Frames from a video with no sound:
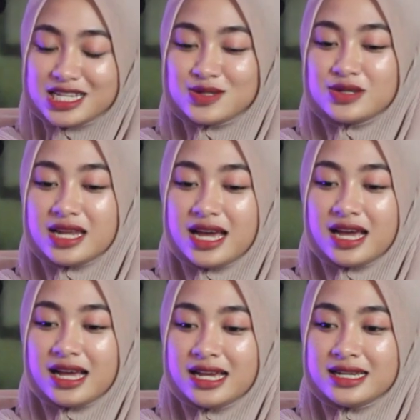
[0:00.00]

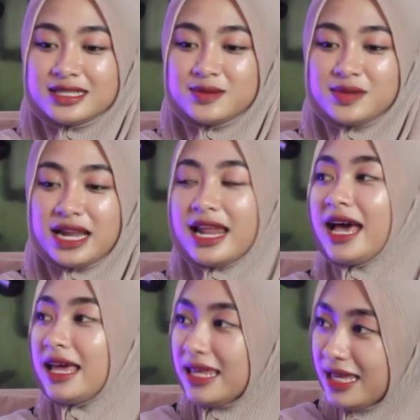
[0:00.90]
sudah 9
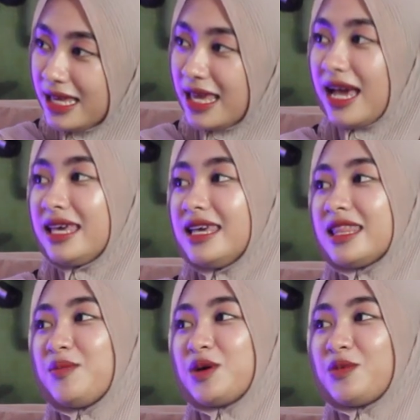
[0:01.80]
hari Kiai
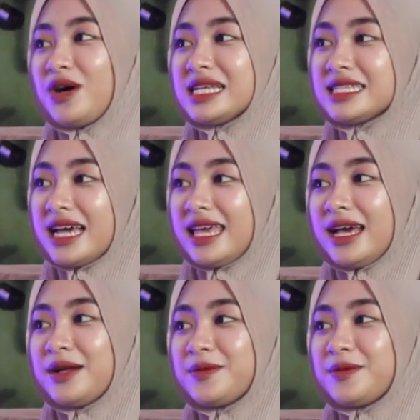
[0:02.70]
kita berpuasa. Ya, ya. begitu ya.